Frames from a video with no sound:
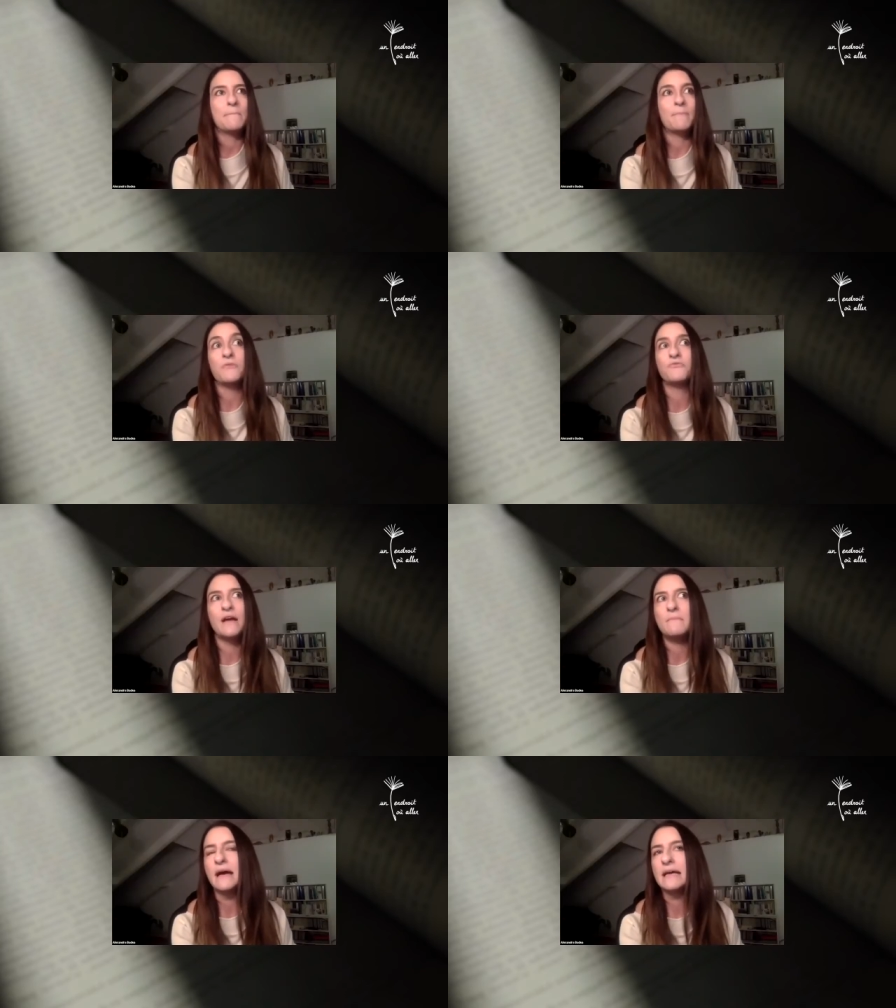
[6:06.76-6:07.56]

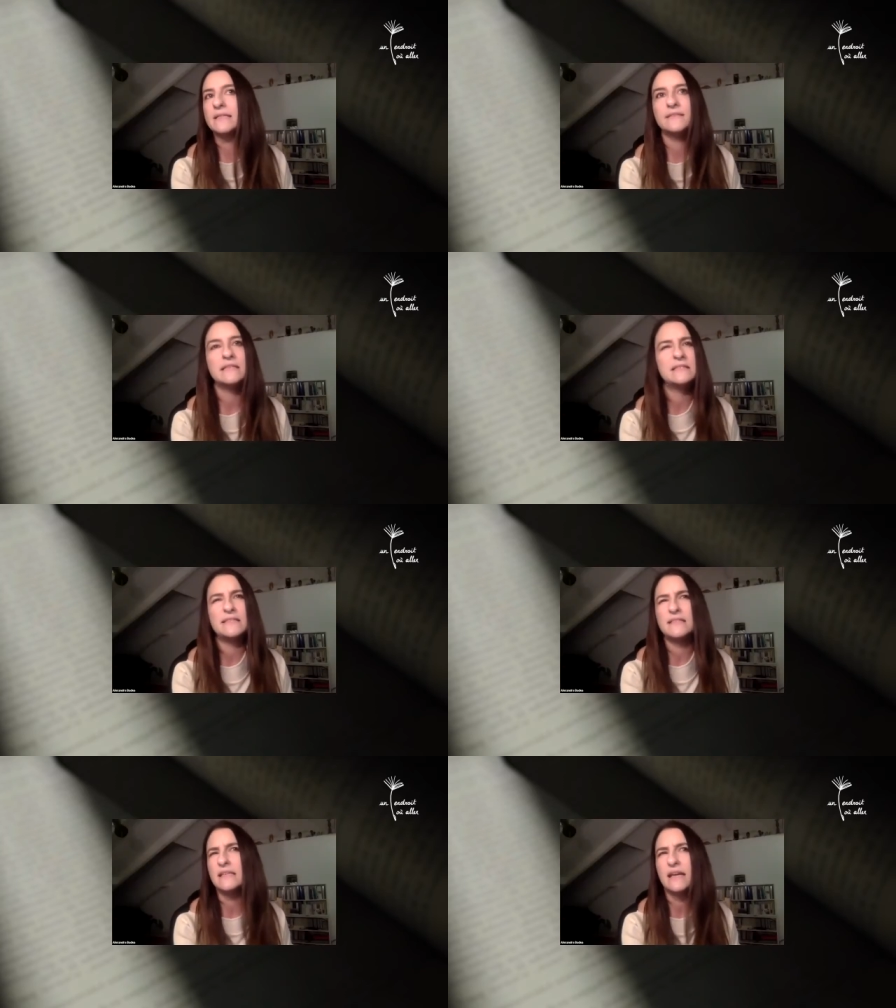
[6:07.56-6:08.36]
parfois elle m'arrêtait, elle
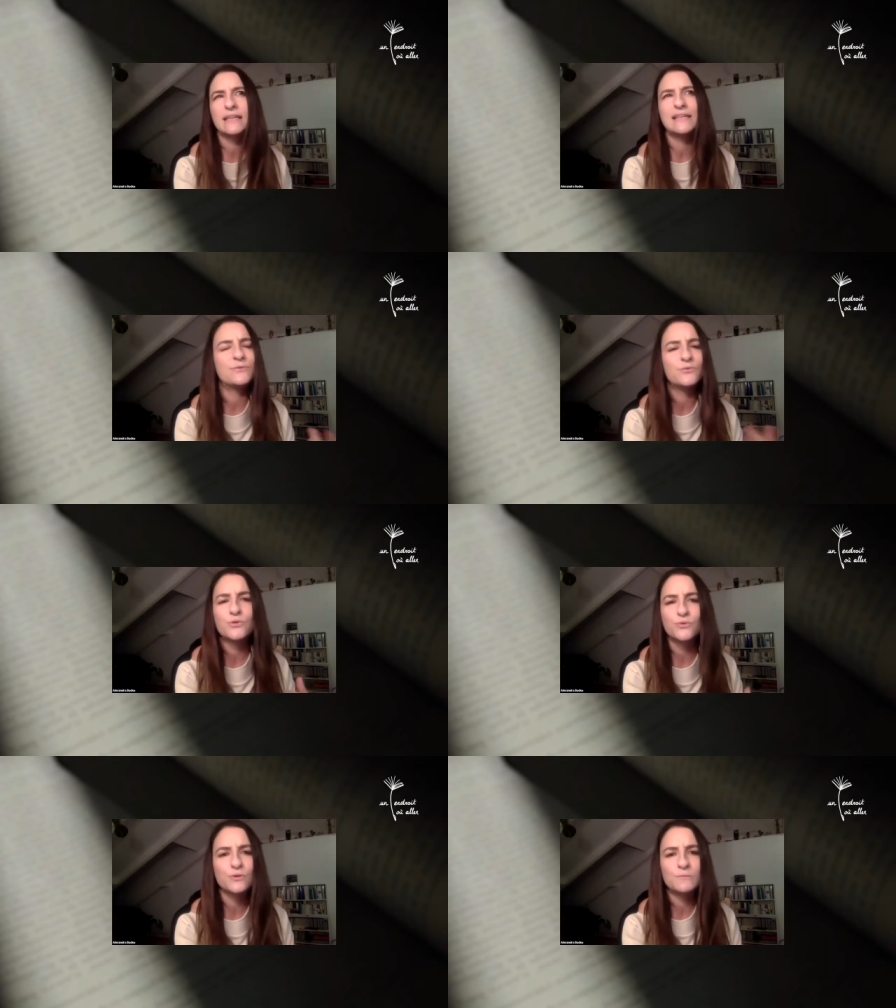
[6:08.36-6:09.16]
disait là, il y a quelque
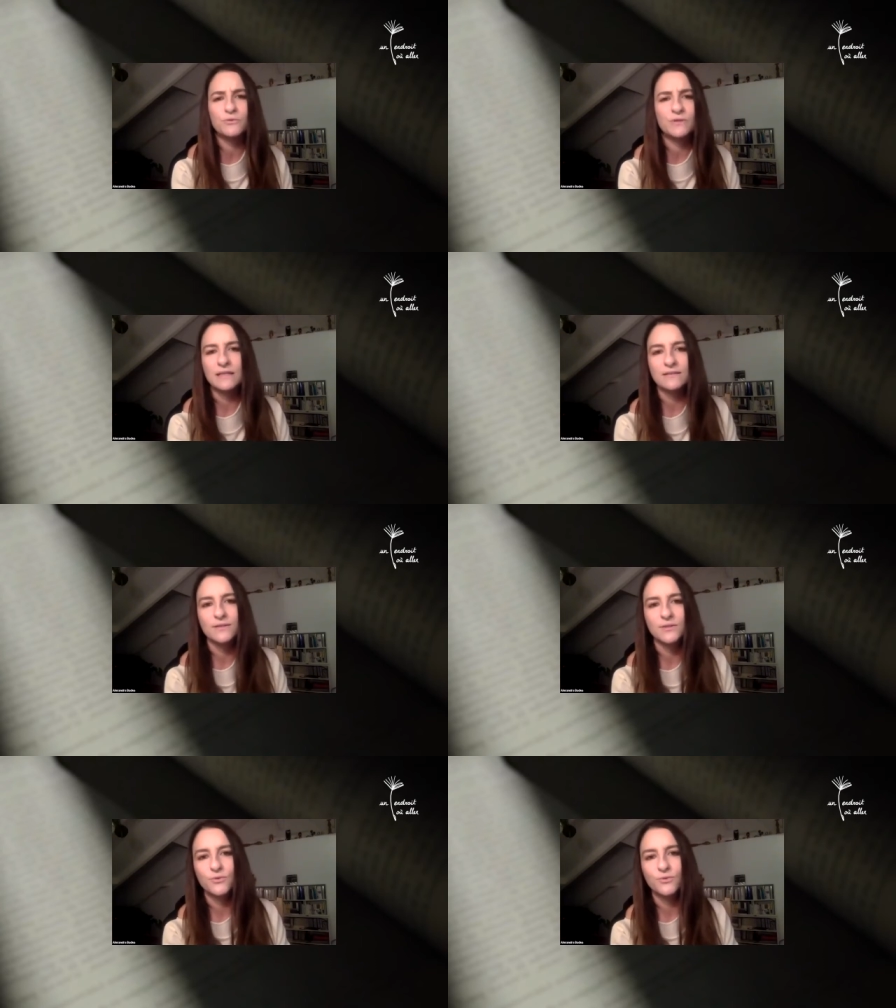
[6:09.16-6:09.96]
chose
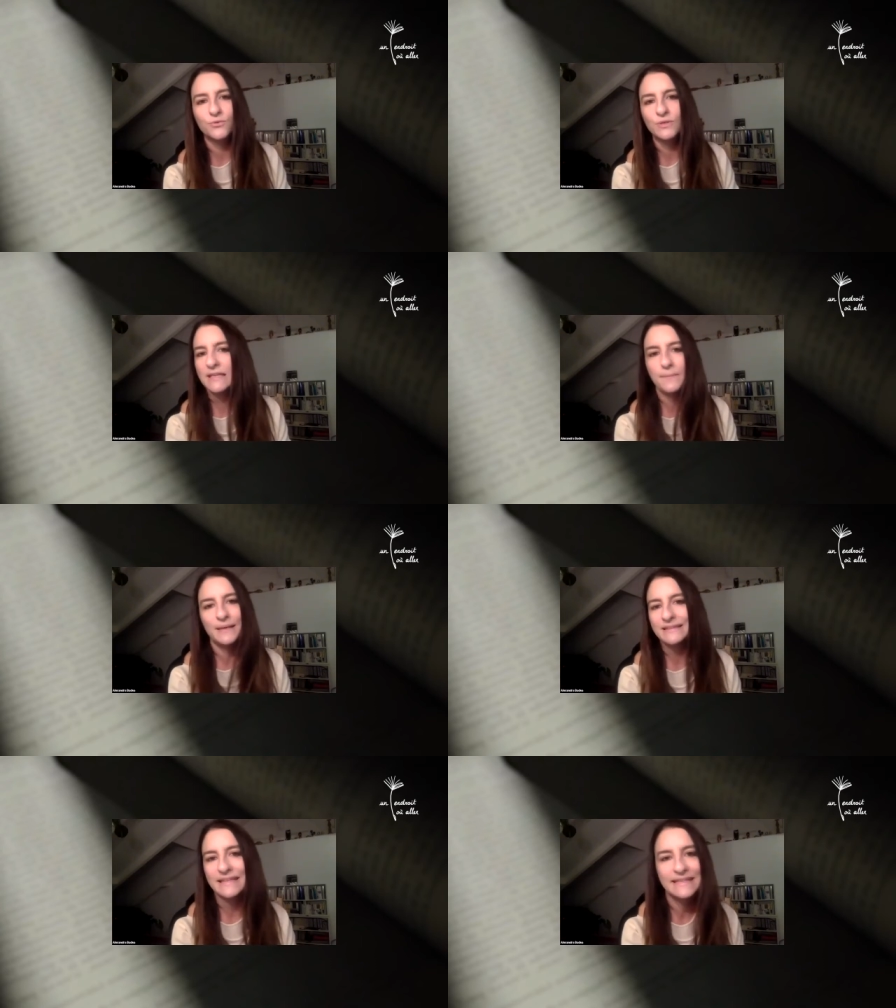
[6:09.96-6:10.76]
peut-être qui n'est
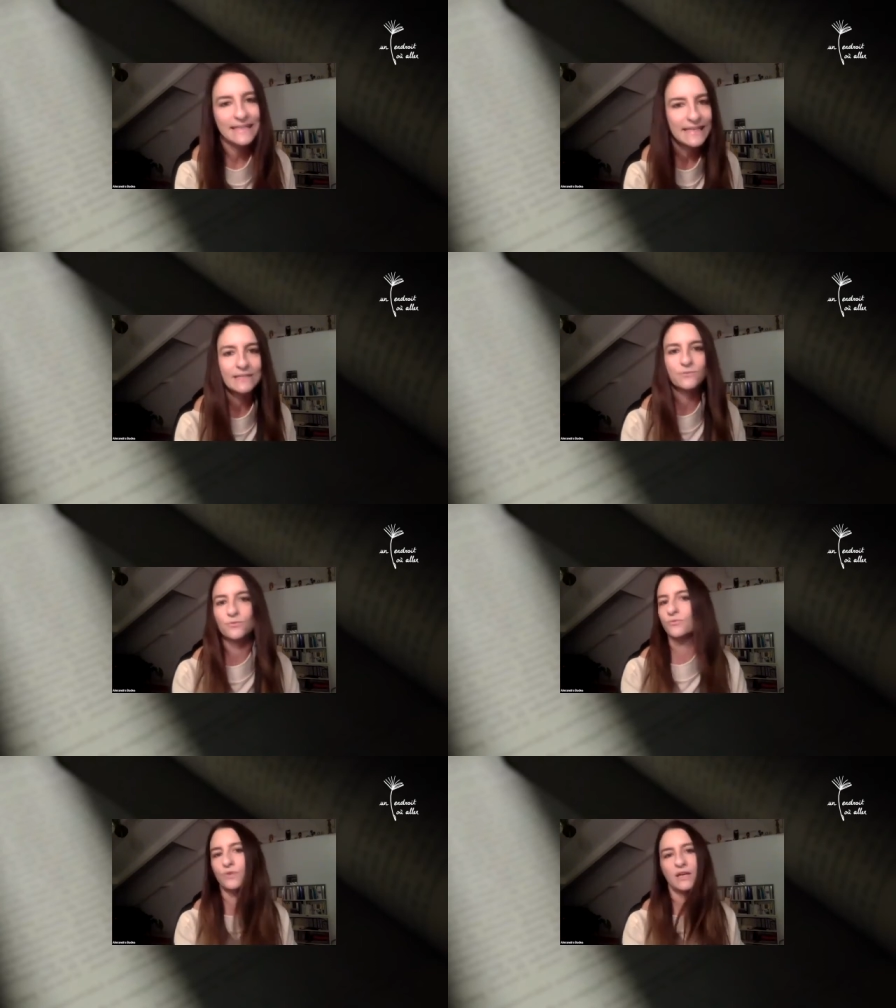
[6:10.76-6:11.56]
pas très clair.
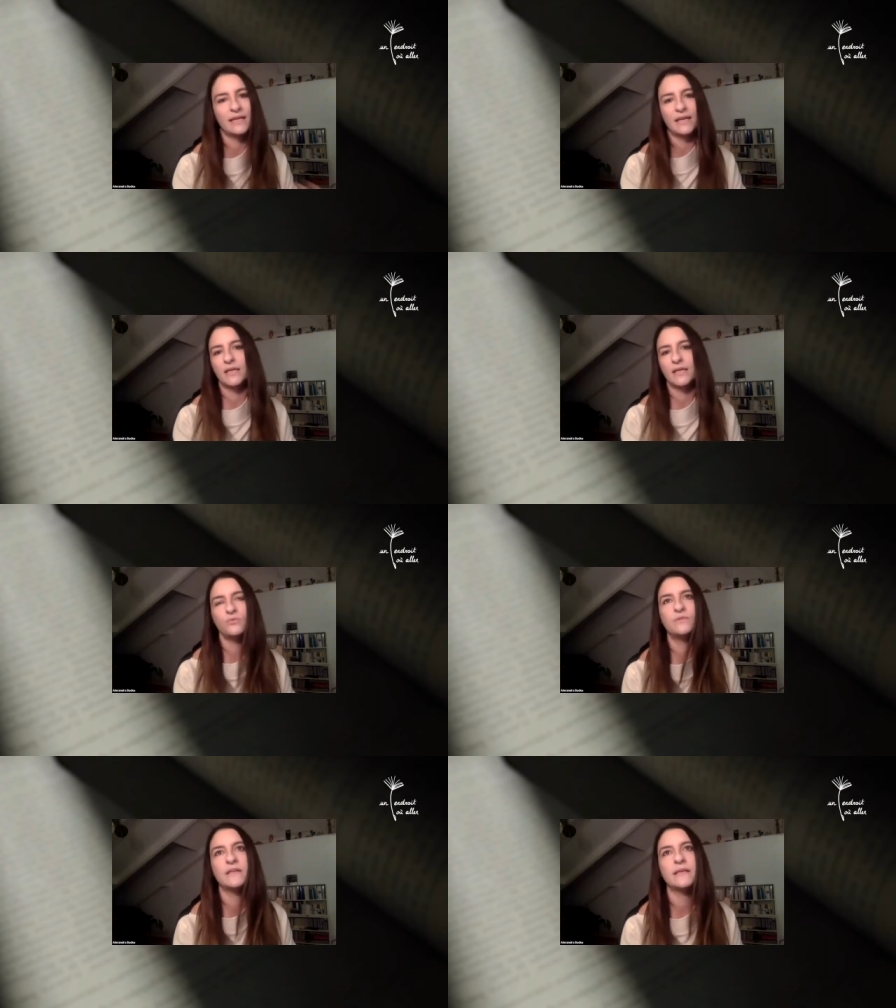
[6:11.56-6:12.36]
Donc voilà, il y a
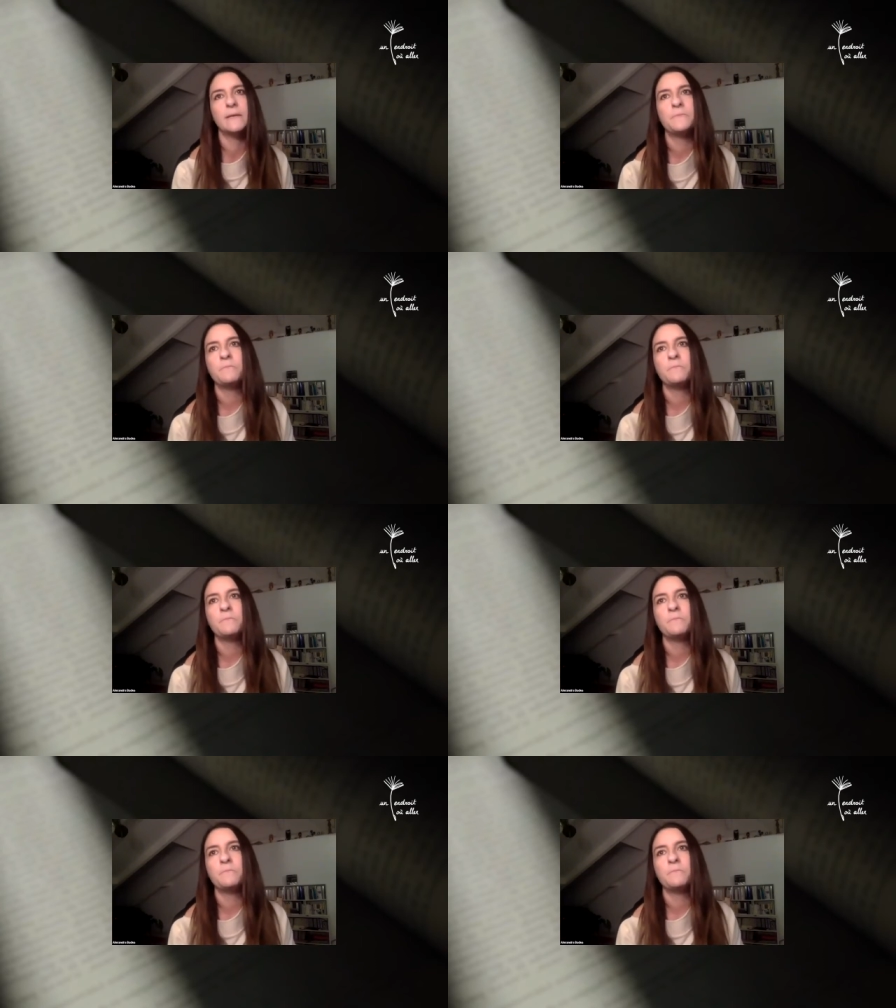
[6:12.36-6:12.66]
eu des,